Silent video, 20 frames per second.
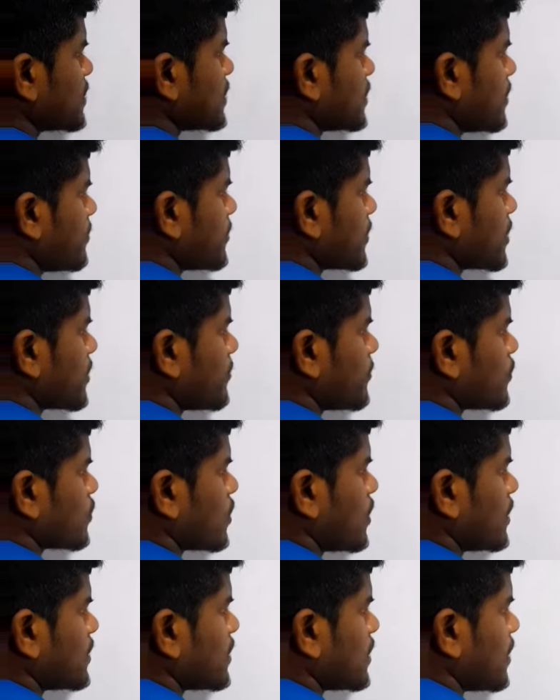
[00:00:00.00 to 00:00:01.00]
எத்தனையாக பிரிக்கப்பட்டிருக்கோம்
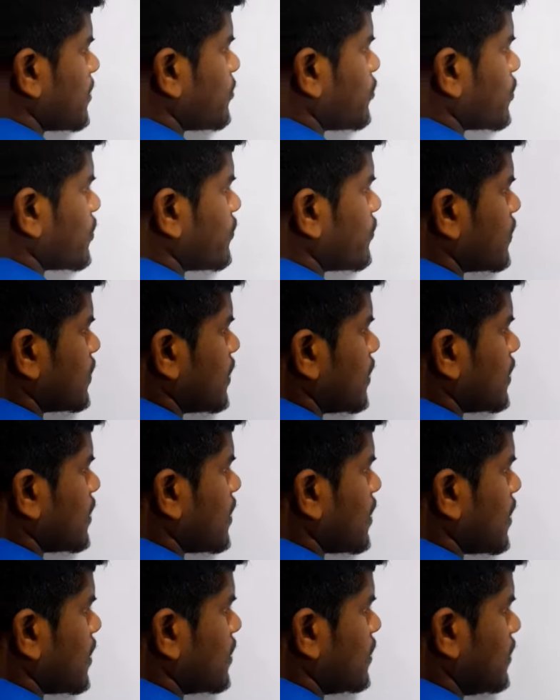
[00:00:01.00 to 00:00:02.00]
அத்தனையை போட வேண்டிய
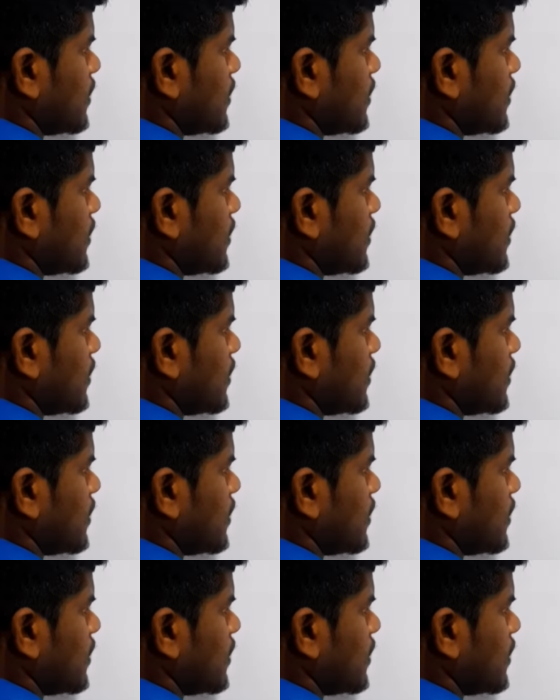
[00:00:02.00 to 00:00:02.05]
நாலு